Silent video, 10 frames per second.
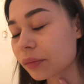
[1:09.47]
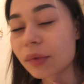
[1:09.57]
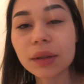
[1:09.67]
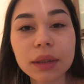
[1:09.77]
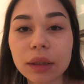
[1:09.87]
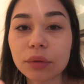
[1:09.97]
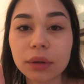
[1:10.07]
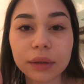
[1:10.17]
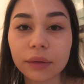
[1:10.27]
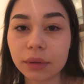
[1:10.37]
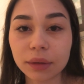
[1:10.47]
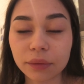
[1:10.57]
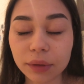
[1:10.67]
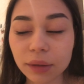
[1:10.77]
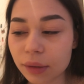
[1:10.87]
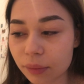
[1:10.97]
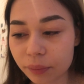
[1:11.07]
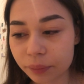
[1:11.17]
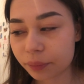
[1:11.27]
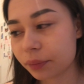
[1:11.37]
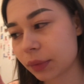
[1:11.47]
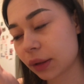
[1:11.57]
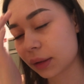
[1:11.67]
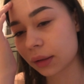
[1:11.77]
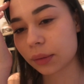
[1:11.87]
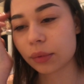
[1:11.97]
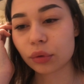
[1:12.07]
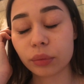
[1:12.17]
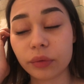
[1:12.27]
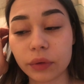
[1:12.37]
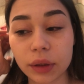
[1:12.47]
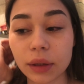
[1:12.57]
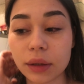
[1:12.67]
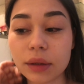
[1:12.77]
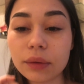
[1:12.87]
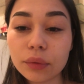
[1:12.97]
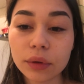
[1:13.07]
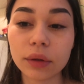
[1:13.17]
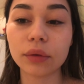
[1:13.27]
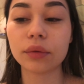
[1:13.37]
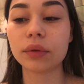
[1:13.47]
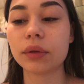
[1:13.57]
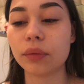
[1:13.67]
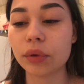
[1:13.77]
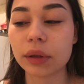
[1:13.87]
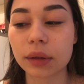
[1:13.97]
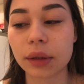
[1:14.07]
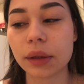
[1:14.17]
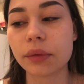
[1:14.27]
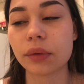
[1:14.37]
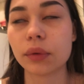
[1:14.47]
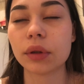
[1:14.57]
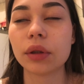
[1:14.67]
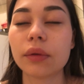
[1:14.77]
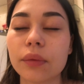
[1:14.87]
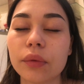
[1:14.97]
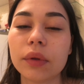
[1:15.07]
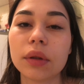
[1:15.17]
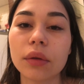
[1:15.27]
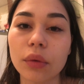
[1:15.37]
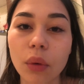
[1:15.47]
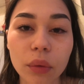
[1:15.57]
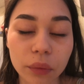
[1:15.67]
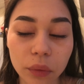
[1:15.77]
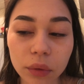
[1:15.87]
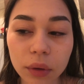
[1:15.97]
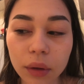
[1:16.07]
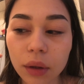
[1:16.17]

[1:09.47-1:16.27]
Не знаю, когда вы это видите. Хотелось бы, чтобы вы видели это сегодня, но сегодня, скорее всего, надеюсь, вы увидите другой влог